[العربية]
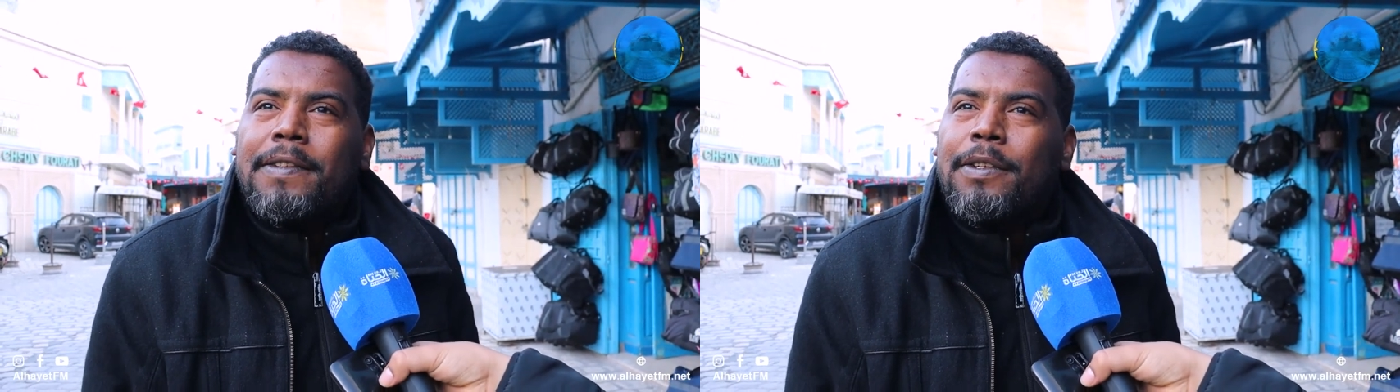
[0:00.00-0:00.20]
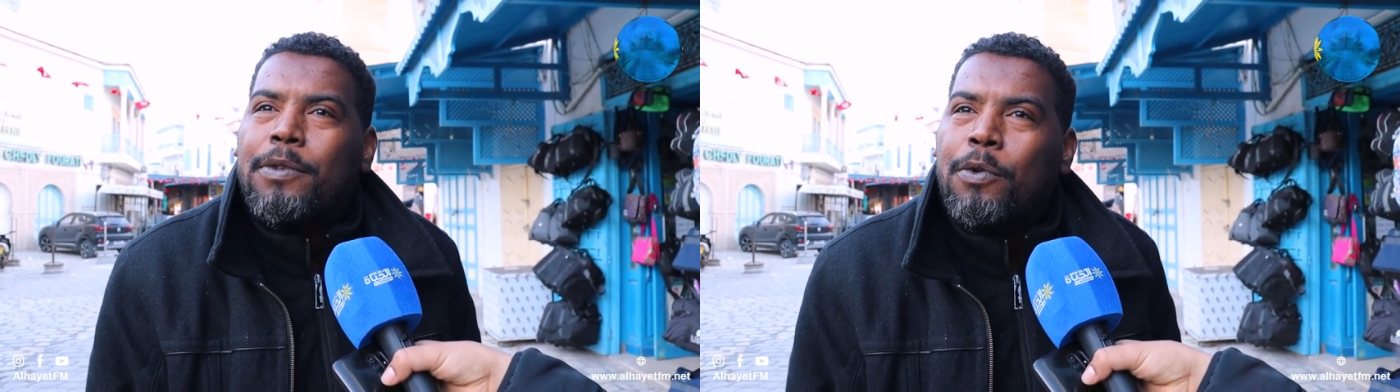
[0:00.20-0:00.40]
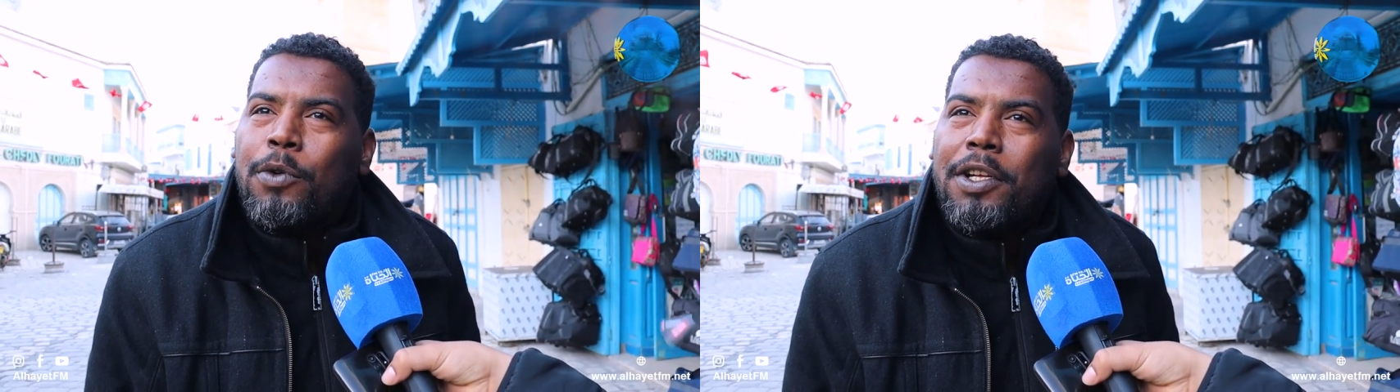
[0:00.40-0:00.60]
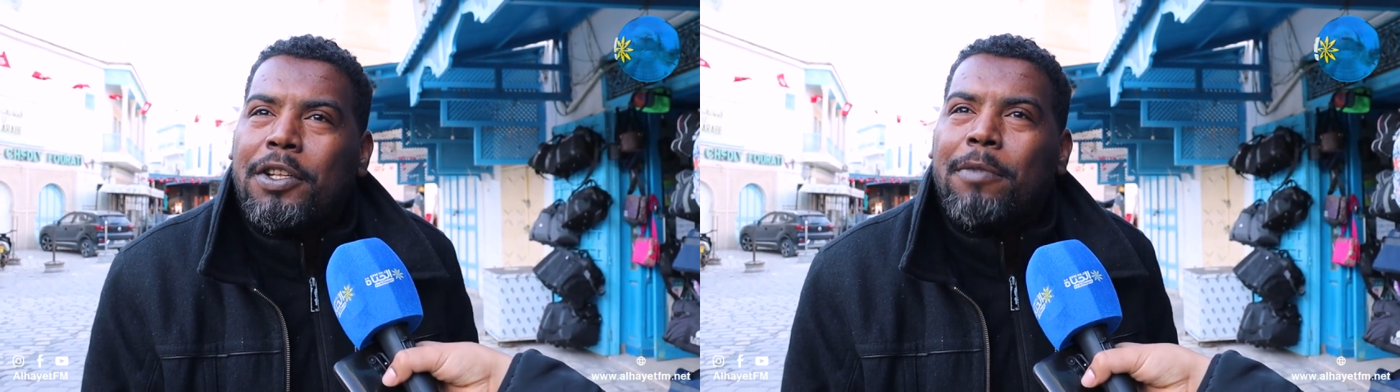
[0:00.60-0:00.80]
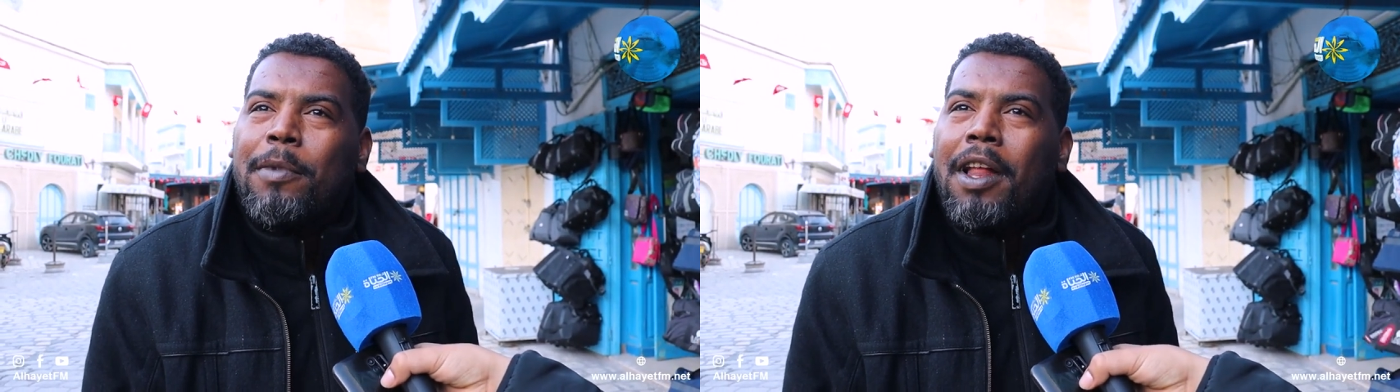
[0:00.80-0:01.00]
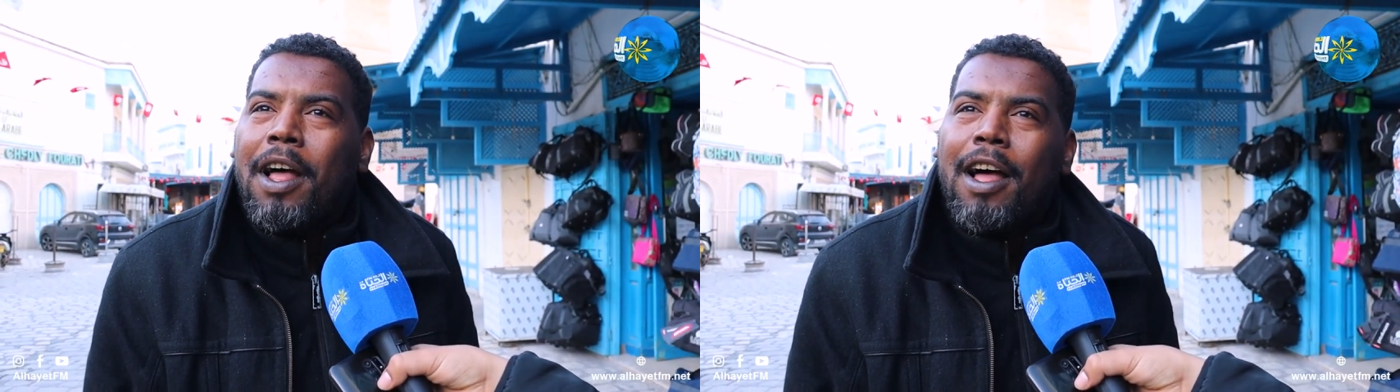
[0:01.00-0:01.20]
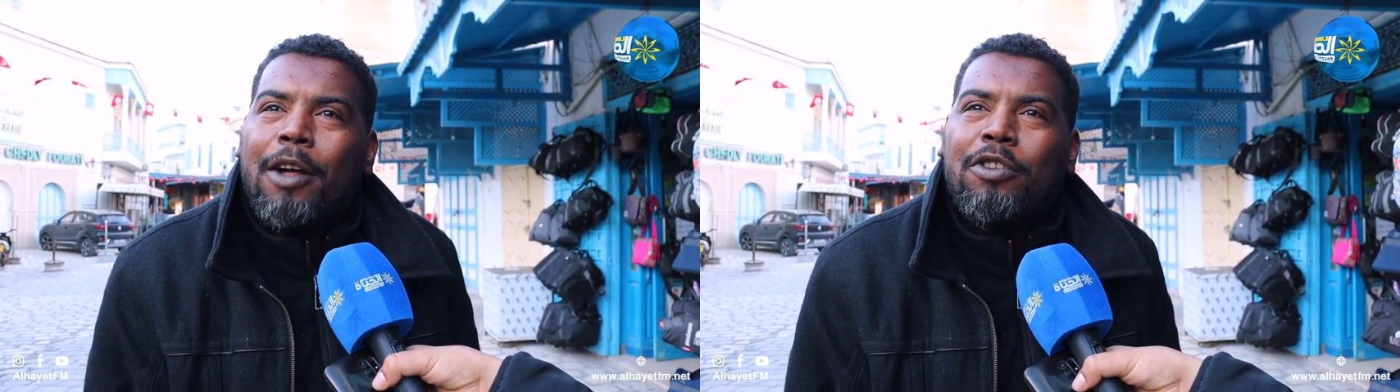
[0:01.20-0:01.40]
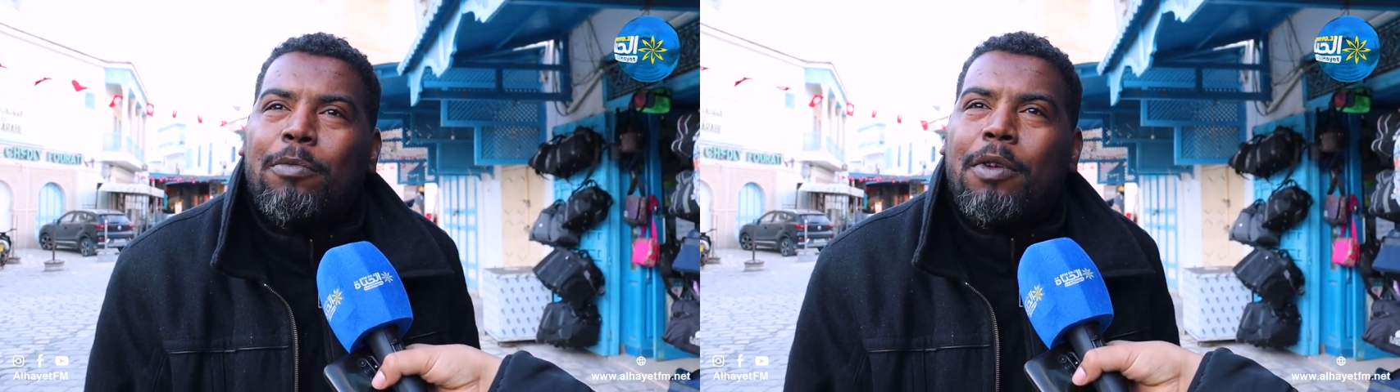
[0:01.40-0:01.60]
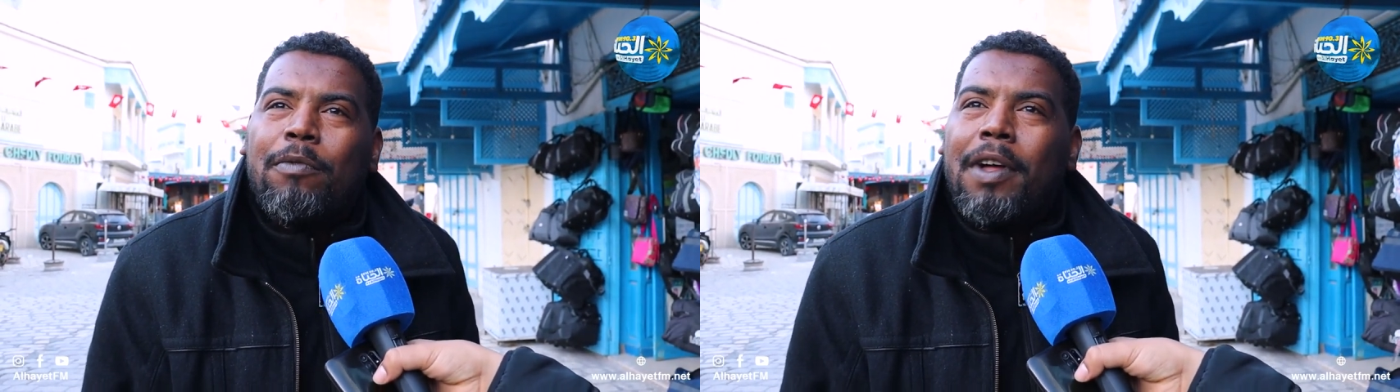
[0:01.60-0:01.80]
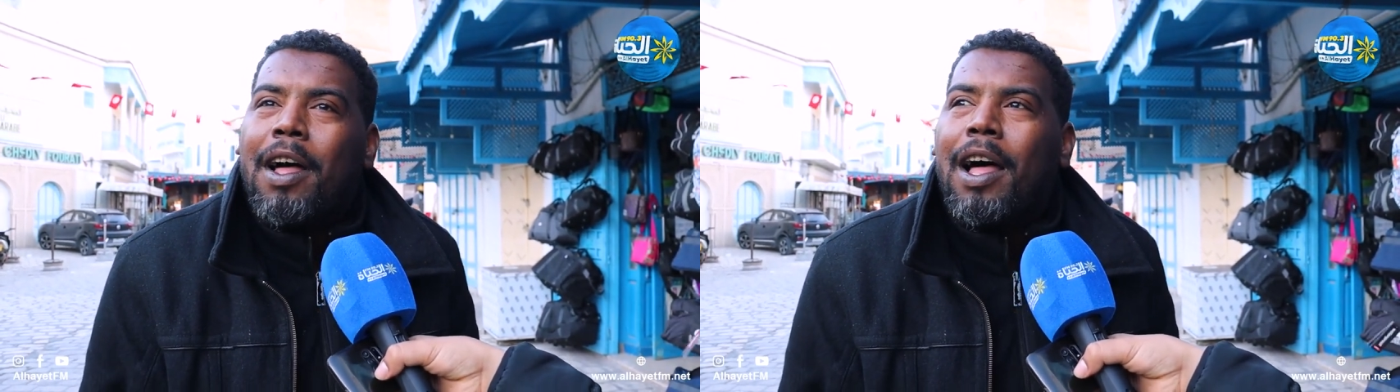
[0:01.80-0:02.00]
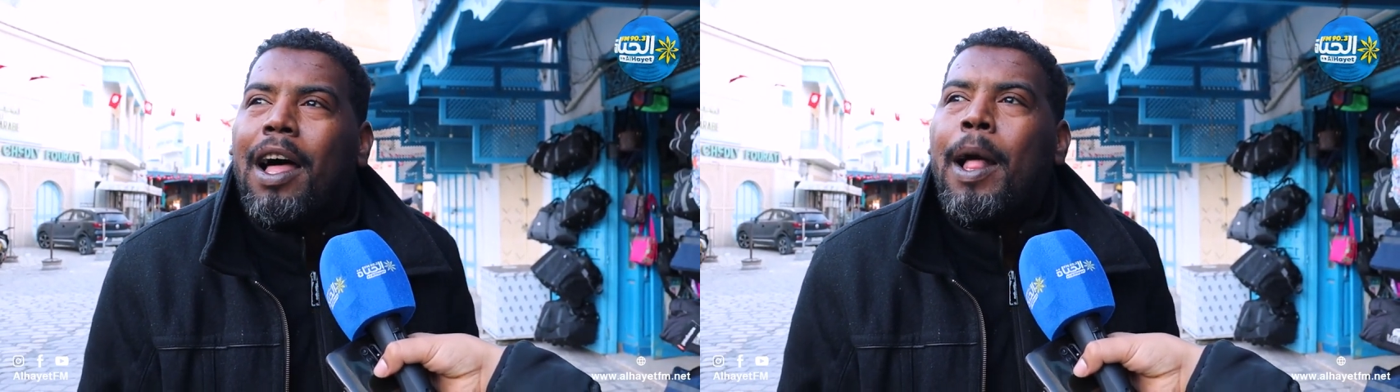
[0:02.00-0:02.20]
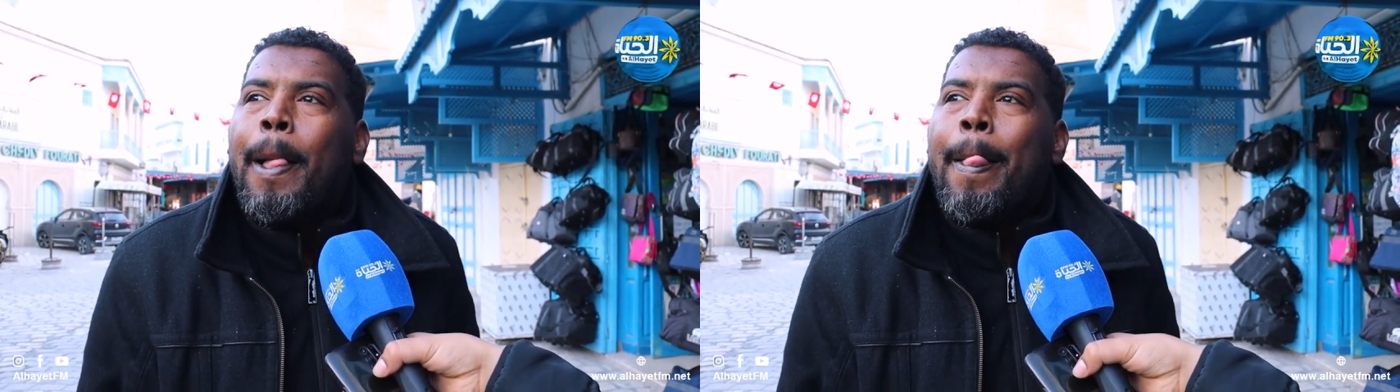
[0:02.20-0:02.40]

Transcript: الزيتوني 2001 2020